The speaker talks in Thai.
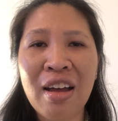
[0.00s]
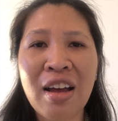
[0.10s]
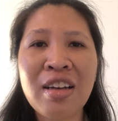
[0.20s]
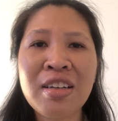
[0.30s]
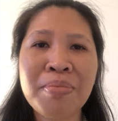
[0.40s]

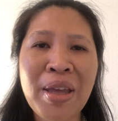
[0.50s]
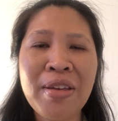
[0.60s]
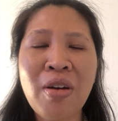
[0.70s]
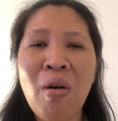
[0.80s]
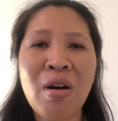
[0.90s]
ก็คือไม่
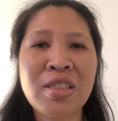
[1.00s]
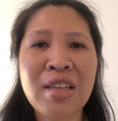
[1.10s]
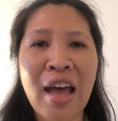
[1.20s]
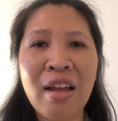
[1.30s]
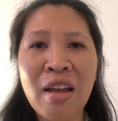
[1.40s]
คอร์ส
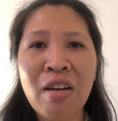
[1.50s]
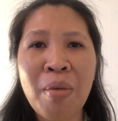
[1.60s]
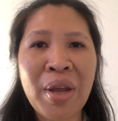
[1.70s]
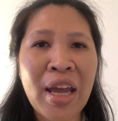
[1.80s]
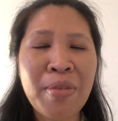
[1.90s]
เนี่ยก็
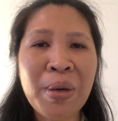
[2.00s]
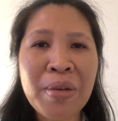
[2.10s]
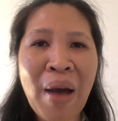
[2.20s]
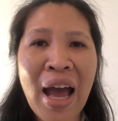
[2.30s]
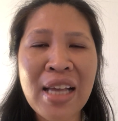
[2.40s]
ไม่ได้พึ่ง
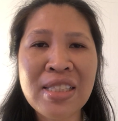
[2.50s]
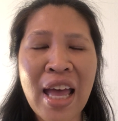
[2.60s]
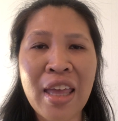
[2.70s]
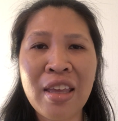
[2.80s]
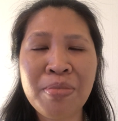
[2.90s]
พาอา
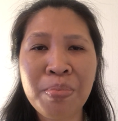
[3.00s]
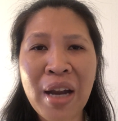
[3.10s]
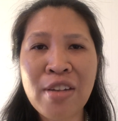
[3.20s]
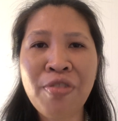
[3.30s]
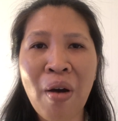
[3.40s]
ศัยแพ
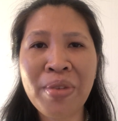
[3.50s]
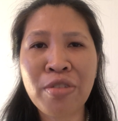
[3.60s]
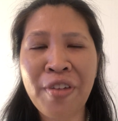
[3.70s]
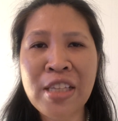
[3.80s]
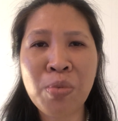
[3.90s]
ลตฟอร์มอย่า
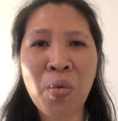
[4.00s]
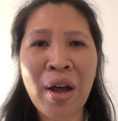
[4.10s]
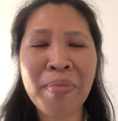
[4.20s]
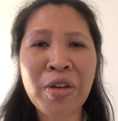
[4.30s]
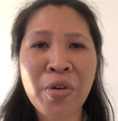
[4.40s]
ง Facebook
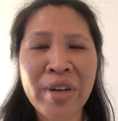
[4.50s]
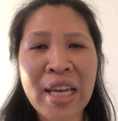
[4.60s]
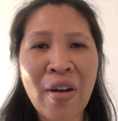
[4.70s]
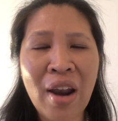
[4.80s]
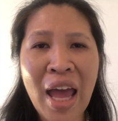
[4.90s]
ค่ะมีโรงเรีย
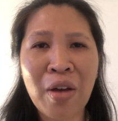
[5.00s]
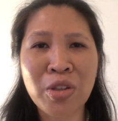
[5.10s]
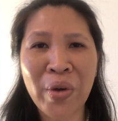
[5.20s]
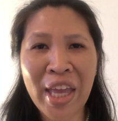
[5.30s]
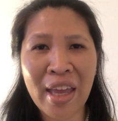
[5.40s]
นออนไลน์ขอ
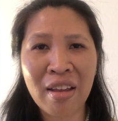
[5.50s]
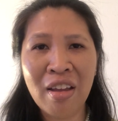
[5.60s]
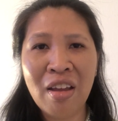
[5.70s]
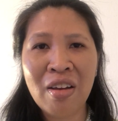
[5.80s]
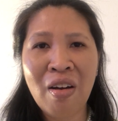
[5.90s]
งตัวเอง
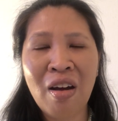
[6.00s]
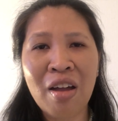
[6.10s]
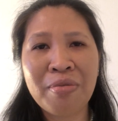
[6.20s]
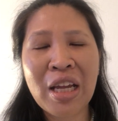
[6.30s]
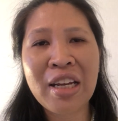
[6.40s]
ก็
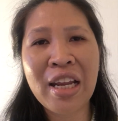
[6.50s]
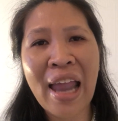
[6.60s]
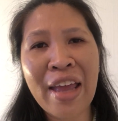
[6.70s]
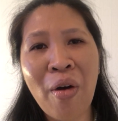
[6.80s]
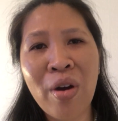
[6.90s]
นักเรียน
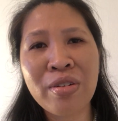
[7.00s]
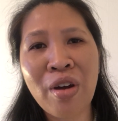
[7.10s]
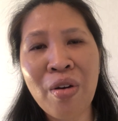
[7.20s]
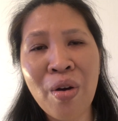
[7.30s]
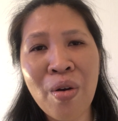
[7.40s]
หลายคน
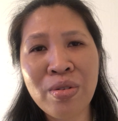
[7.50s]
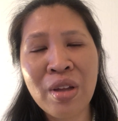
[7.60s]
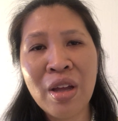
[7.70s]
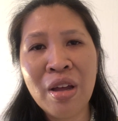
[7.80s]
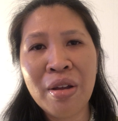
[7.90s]
เขาก็คง
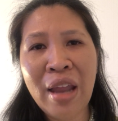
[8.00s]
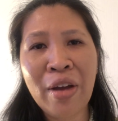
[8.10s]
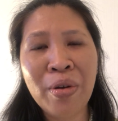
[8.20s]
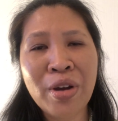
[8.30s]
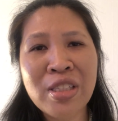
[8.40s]
หลาย
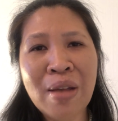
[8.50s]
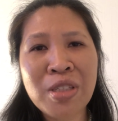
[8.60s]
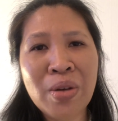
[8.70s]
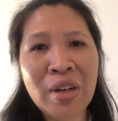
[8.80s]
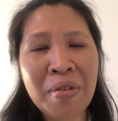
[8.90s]
คนก็สับ
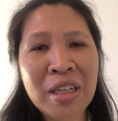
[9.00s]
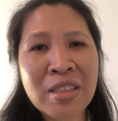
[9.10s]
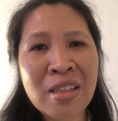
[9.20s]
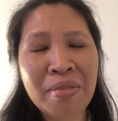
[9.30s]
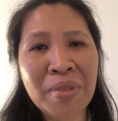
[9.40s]
สนนะบางที
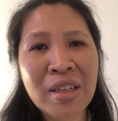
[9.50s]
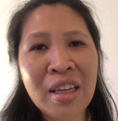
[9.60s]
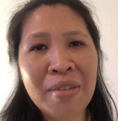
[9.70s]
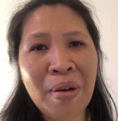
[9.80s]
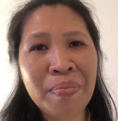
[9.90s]
บางที
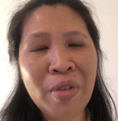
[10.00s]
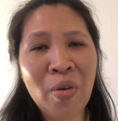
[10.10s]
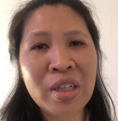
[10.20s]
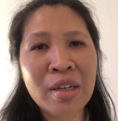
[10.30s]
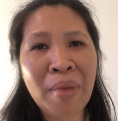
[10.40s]
แบบโอ
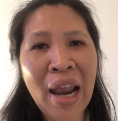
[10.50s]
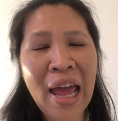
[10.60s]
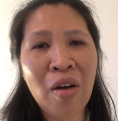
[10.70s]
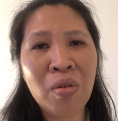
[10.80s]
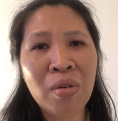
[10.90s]
นเงินมาแล้ว